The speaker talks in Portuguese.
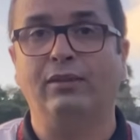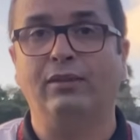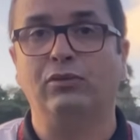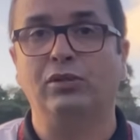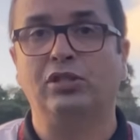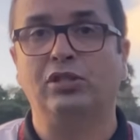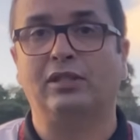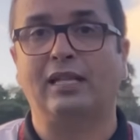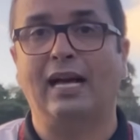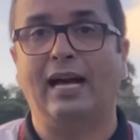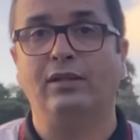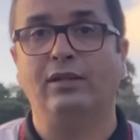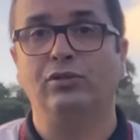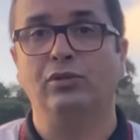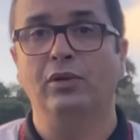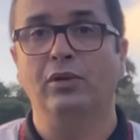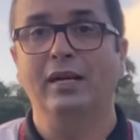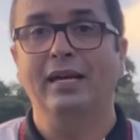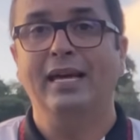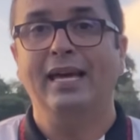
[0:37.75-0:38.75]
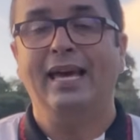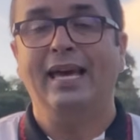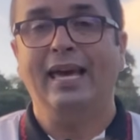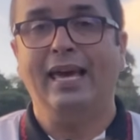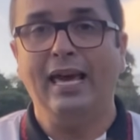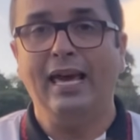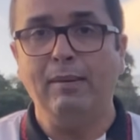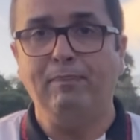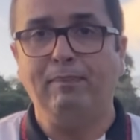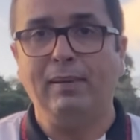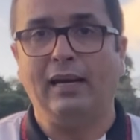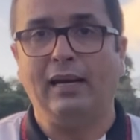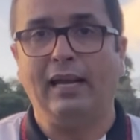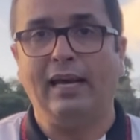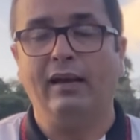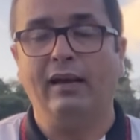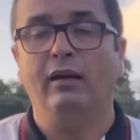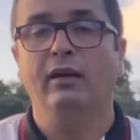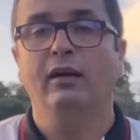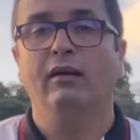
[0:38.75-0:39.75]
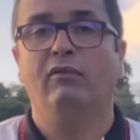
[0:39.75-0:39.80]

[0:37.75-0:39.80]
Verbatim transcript: no estádio Rei Pelé,